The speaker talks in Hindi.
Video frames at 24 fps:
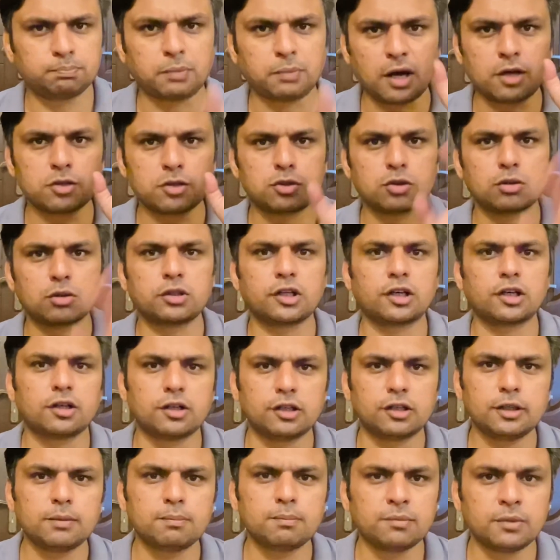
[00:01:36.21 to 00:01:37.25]
500 के
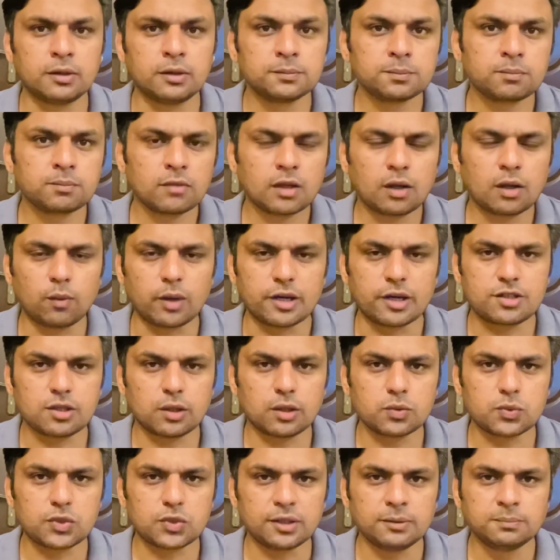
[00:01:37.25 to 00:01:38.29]
करीब वाइट
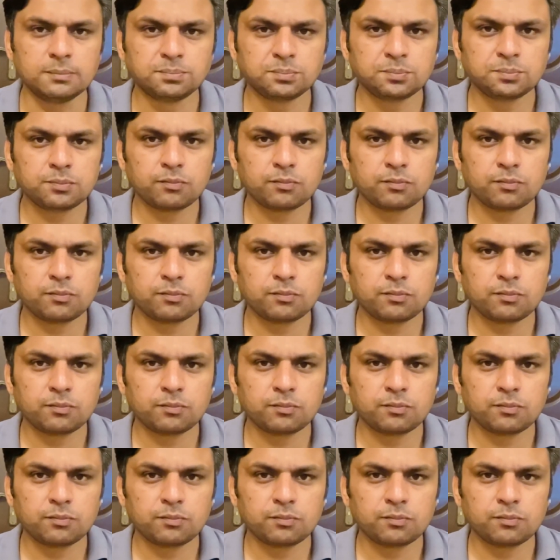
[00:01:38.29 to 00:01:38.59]
हाउस हैं